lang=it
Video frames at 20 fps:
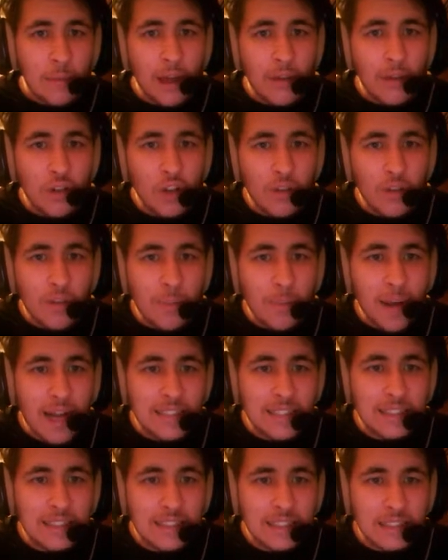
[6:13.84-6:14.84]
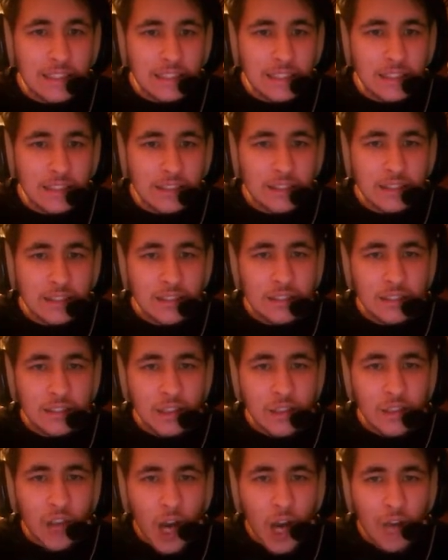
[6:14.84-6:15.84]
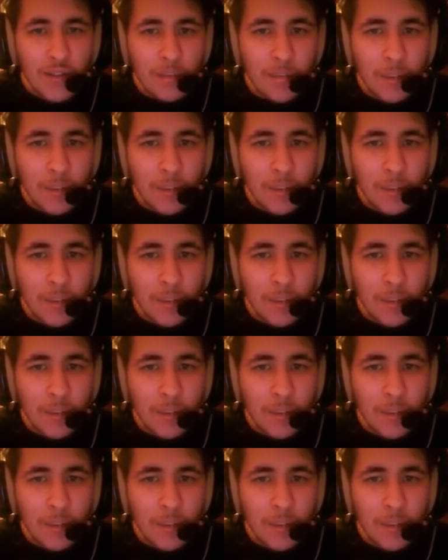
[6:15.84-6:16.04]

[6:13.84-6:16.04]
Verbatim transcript: hanno nove pezzi! Nove